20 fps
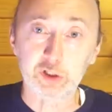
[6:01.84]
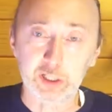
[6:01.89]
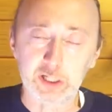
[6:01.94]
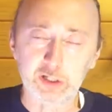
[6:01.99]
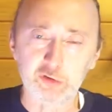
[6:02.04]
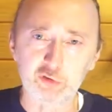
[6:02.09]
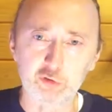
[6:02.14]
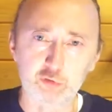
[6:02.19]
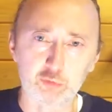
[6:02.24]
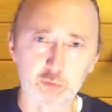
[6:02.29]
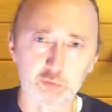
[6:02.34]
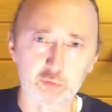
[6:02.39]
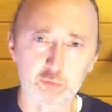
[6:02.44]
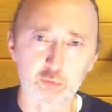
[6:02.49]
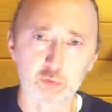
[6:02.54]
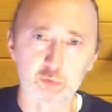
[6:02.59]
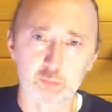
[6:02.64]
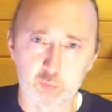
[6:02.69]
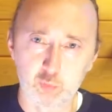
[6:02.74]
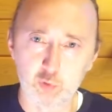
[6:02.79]
также
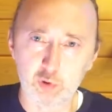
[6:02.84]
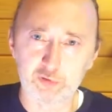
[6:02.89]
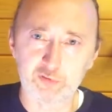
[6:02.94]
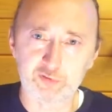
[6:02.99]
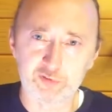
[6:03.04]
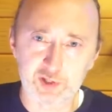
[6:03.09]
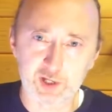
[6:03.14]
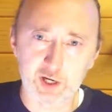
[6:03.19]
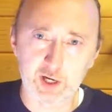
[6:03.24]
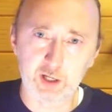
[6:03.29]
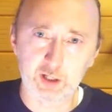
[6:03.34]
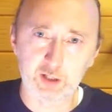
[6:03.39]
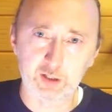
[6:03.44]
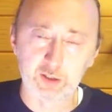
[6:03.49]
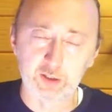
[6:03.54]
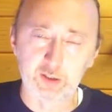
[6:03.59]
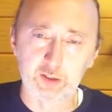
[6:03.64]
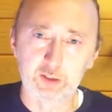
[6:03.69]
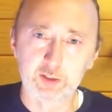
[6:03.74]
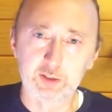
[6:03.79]
чувствуют боль, страх
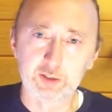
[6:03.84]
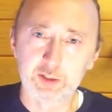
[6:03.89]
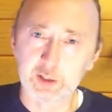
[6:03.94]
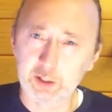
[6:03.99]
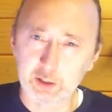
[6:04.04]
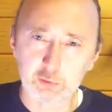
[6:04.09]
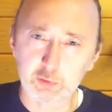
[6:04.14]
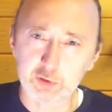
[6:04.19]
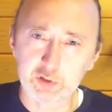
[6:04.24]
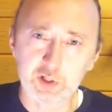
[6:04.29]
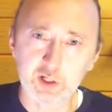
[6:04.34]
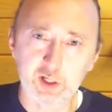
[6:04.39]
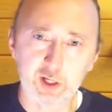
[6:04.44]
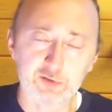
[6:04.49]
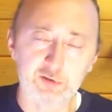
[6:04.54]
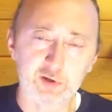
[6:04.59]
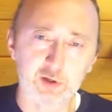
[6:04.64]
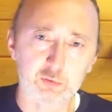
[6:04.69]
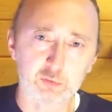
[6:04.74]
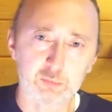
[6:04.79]
и которые не
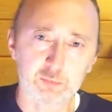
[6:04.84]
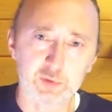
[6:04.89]
хотят